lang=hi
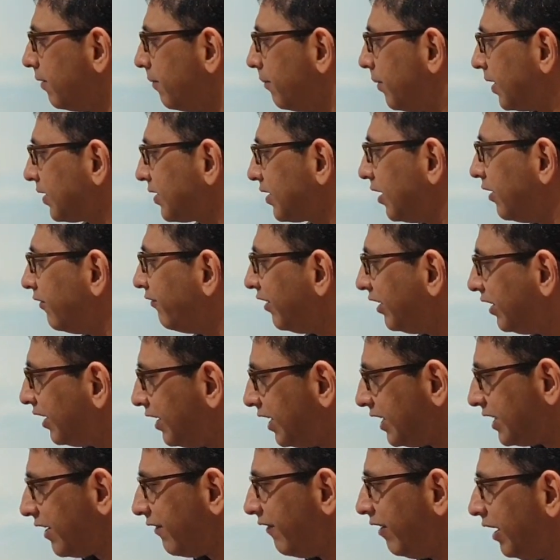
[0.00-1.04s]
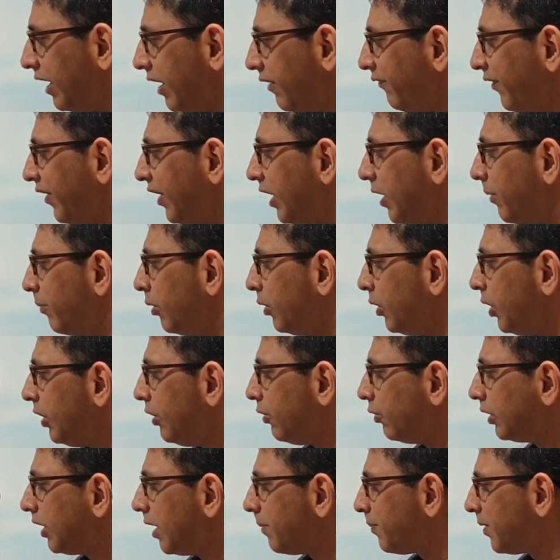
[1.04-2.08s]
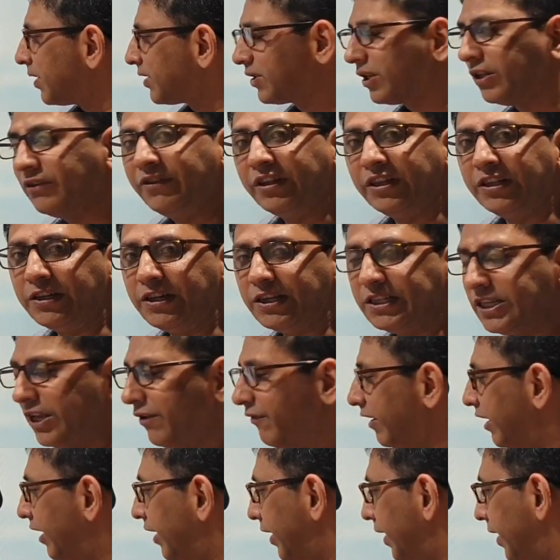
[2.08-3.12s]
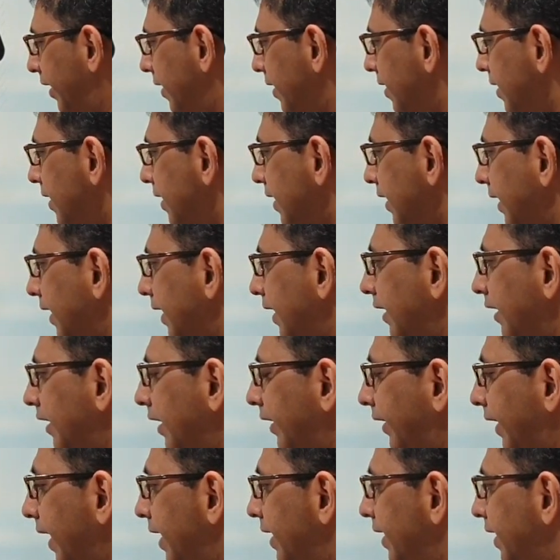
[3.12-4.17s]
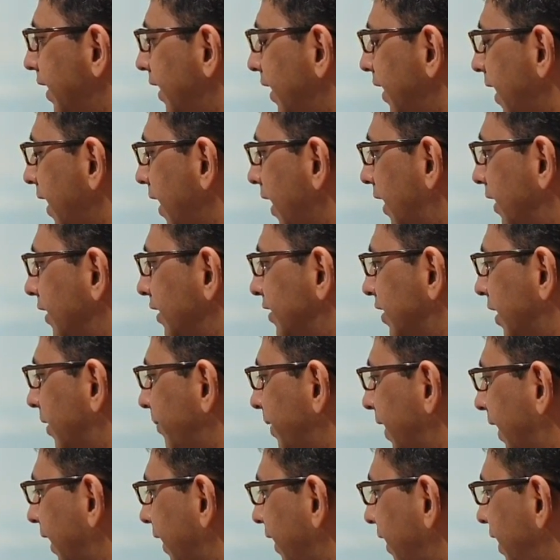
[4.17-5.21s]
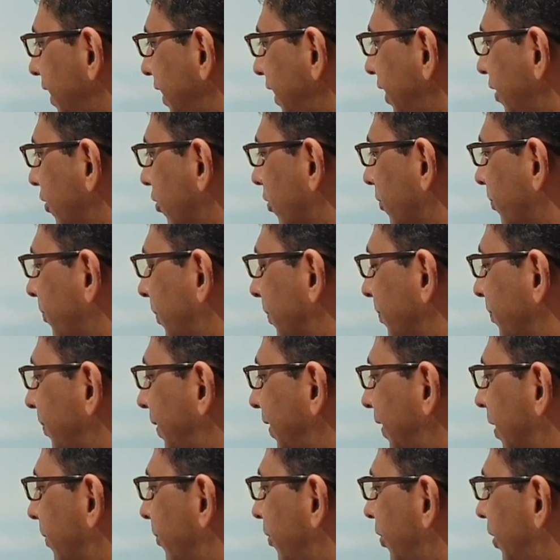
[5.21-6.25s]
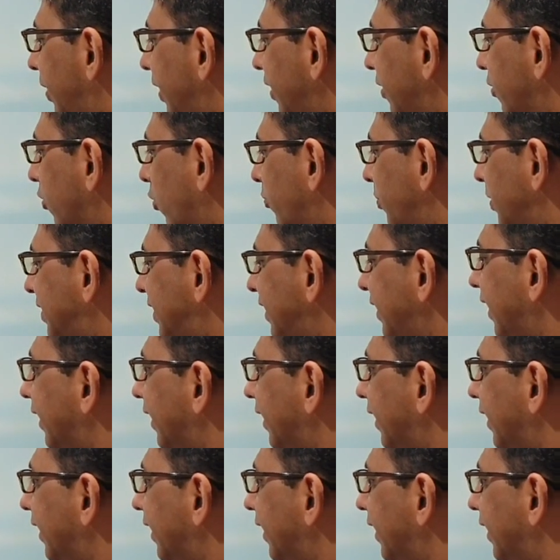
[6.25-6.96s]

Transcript: पर्सन विद डिसेबिलिटी पीडब्ल्यूडी होता है पर्सन विद डिसेबिलिटी इनकी टेन ईयर है अनरिजर्व कैटेगरी की और पीडब्ल्यूडी ओबीसी